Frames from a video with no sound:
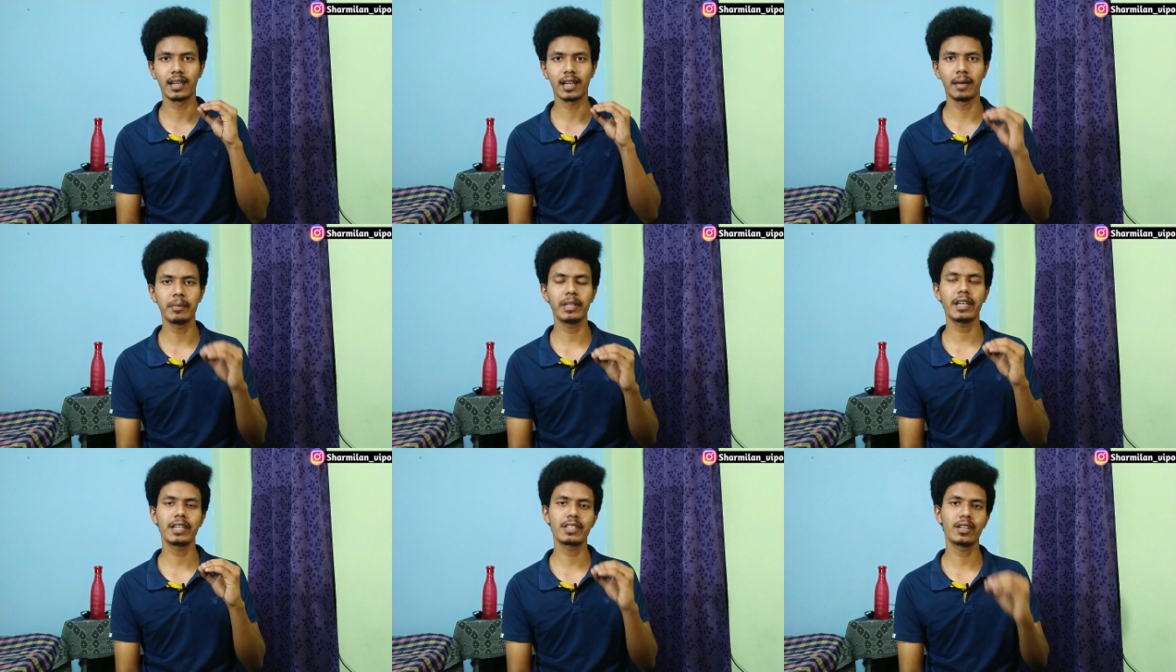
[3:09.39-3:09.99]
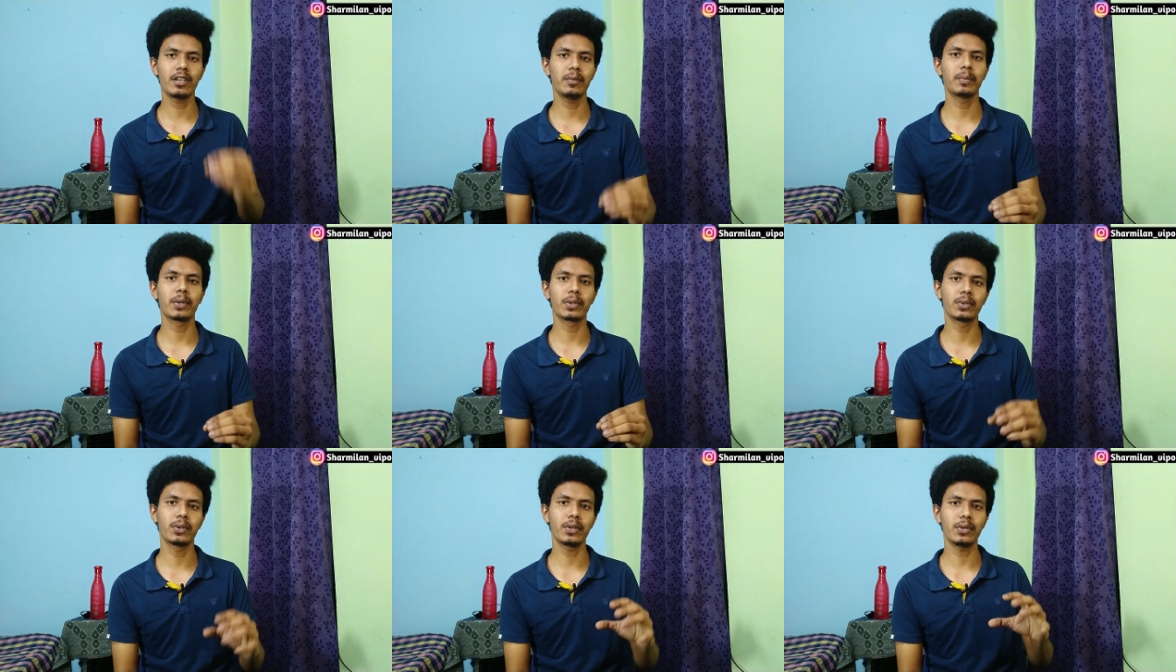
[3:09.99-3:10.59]
கம்யூனிகேஷனுக்கு
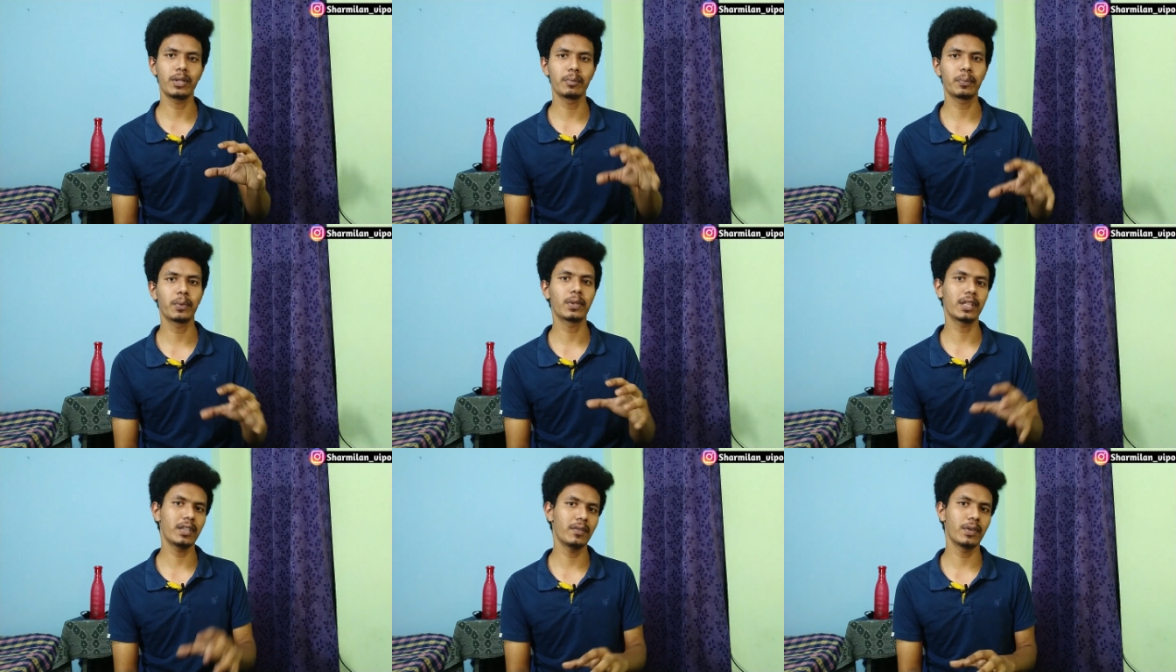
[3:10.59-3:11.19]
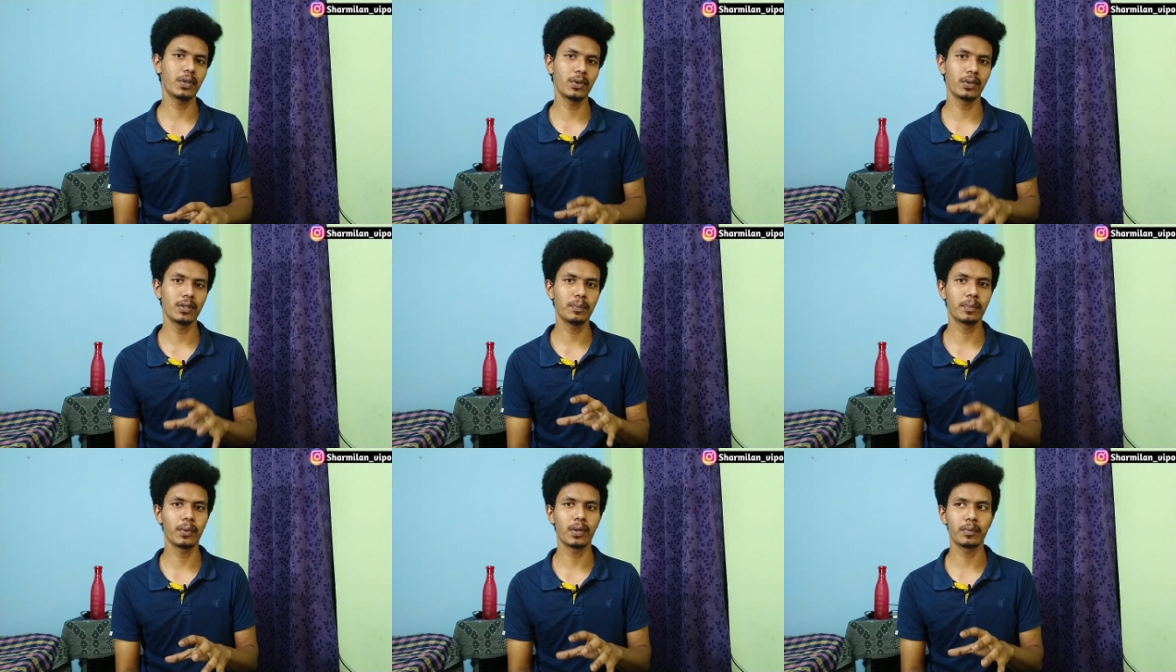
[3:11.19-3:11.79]
பொறுத்த வரைக்கும் இப்போதைக்கு வீடியோ
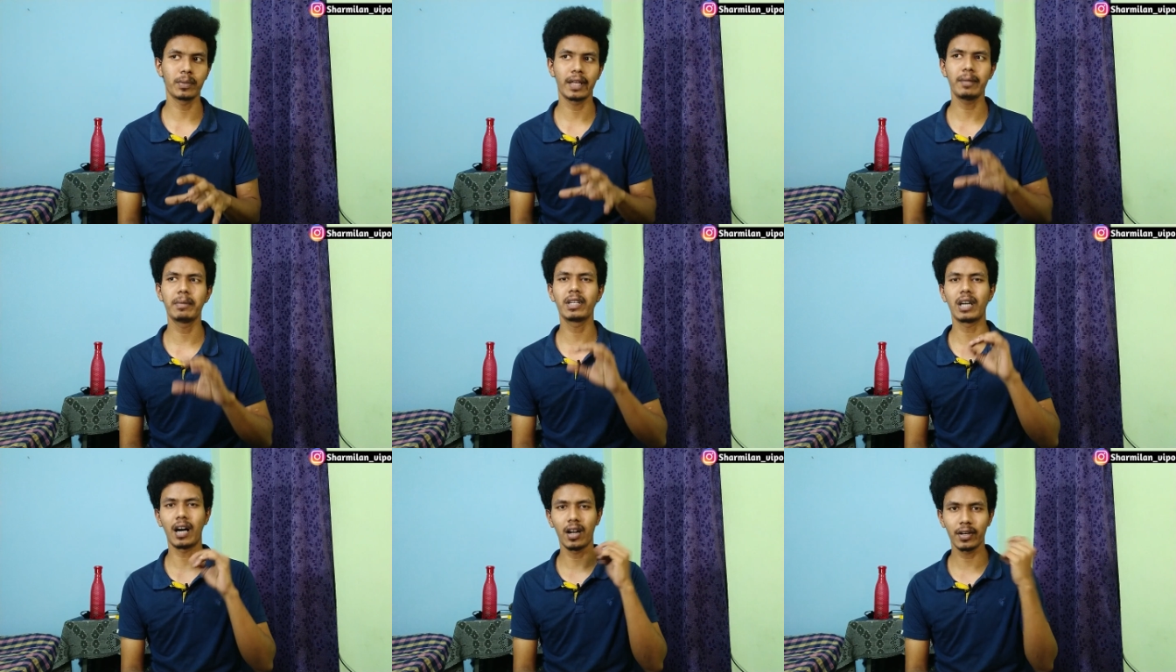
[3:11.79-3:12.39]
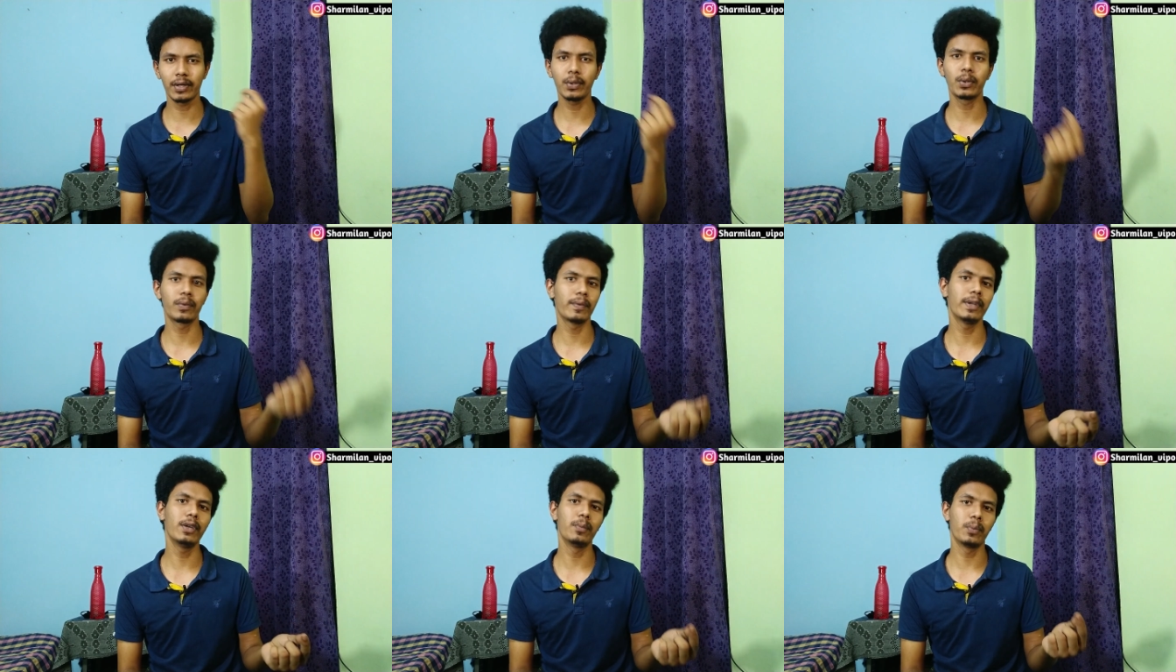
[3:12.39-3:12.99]
வந்து போட முடியாது பட் ஆல்ரெடி ஒரு
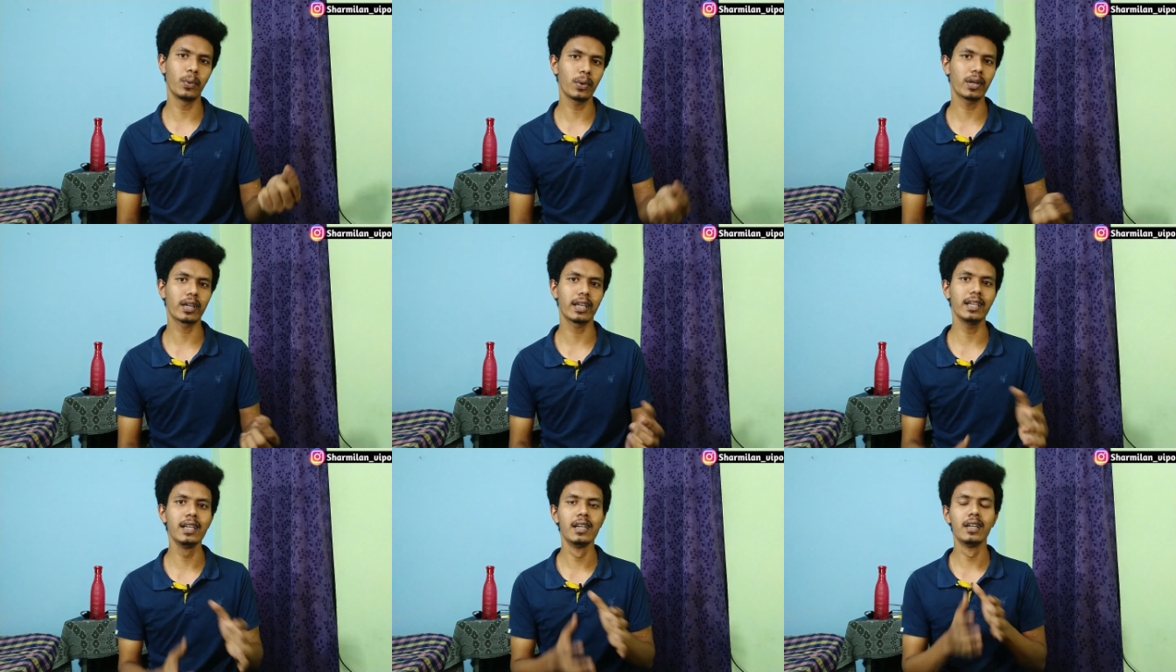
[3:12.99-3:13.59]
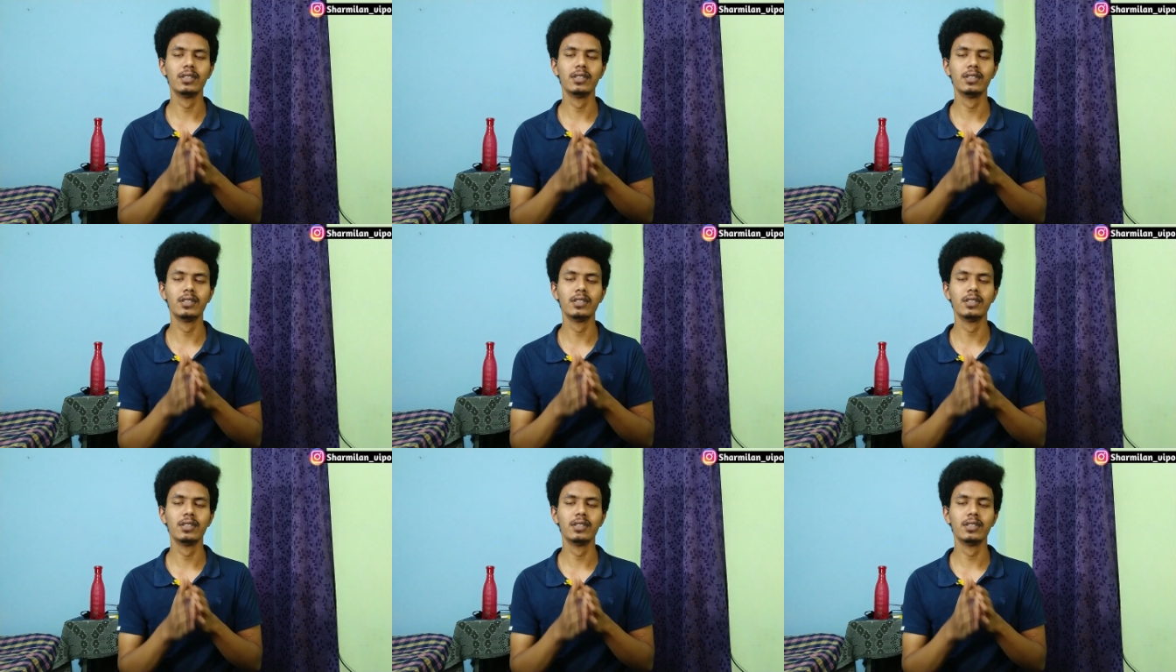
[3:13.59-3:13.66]
வீடியோ போட்டிருக்கேன்